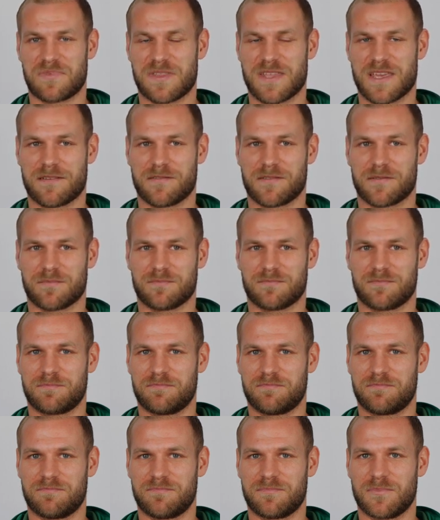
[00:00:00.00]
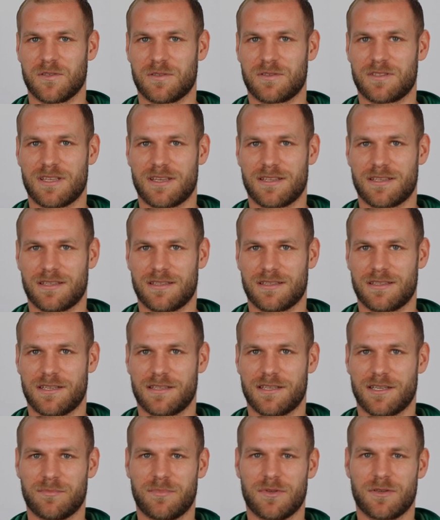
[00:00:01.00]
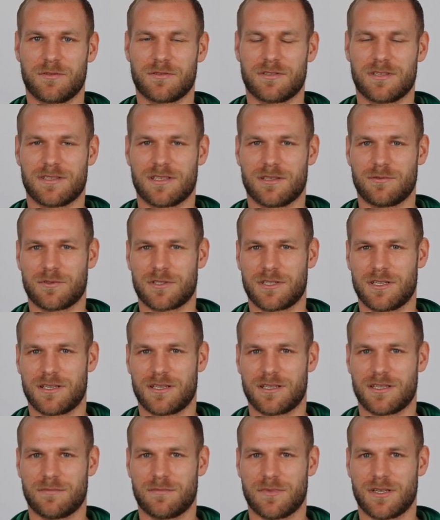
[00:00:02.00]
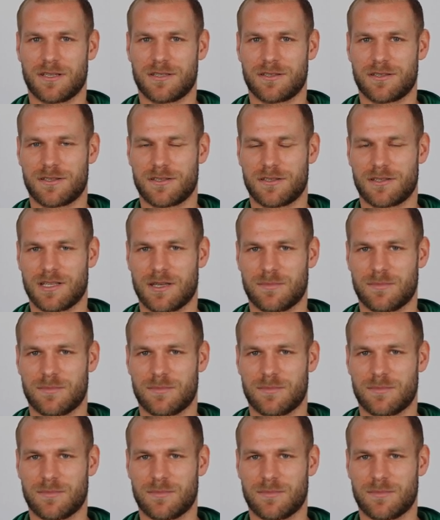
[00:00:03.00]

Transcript: Nie wiem, Dostaję tak jakby różne założenia na mecz.